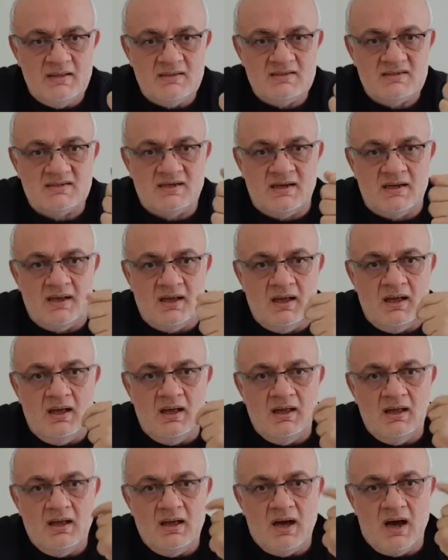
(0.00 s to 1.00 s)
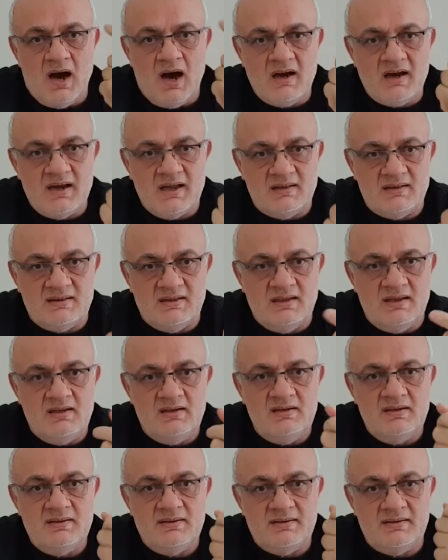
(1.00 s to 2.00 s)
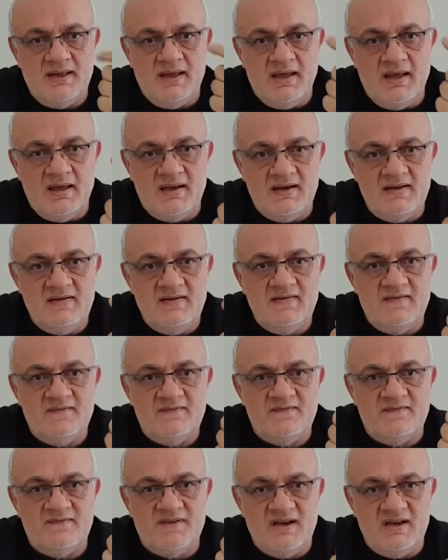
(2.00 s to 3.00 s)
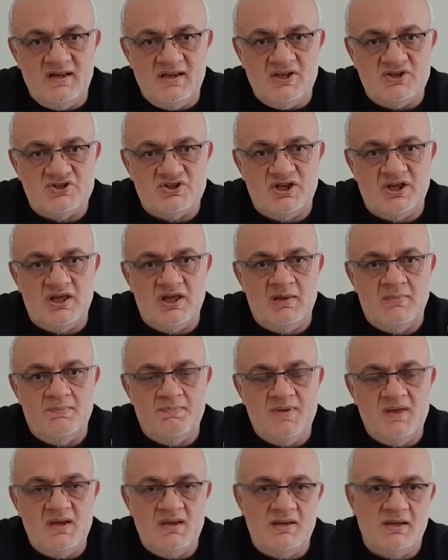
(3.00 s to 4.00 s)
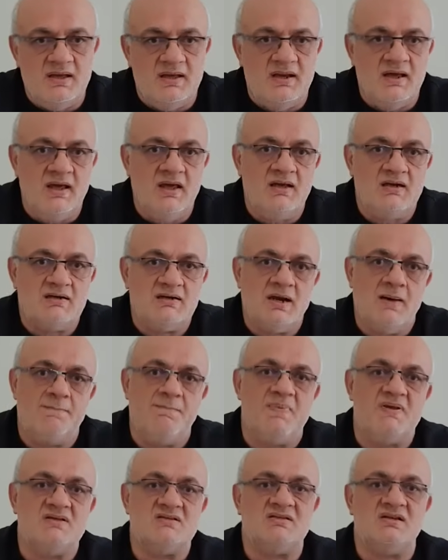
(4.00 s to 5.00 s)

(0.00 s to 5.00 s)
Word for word: sana hak ettiğin değerin verileceği bir yere Rabbin